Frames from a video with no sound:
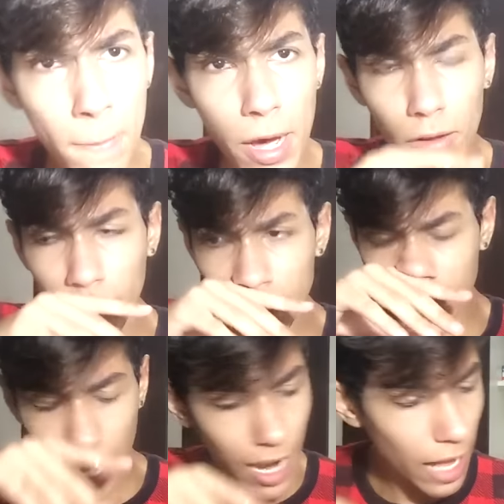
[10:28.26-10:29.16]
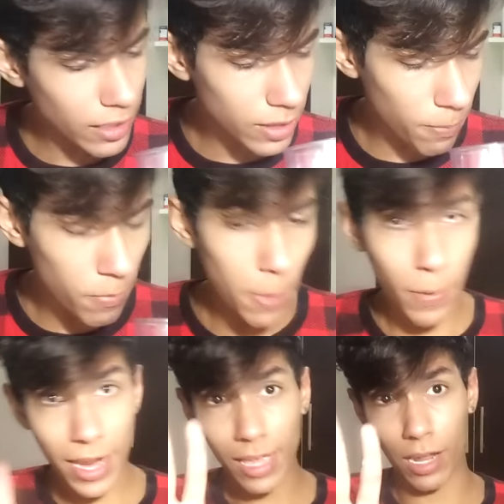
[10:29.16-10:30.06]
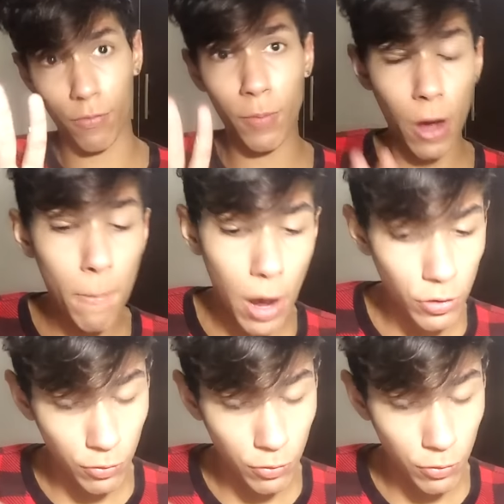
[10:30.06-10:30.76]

Mano, tá estragado essa... Mano, pera aí, galera. Eu vou pegar um balde.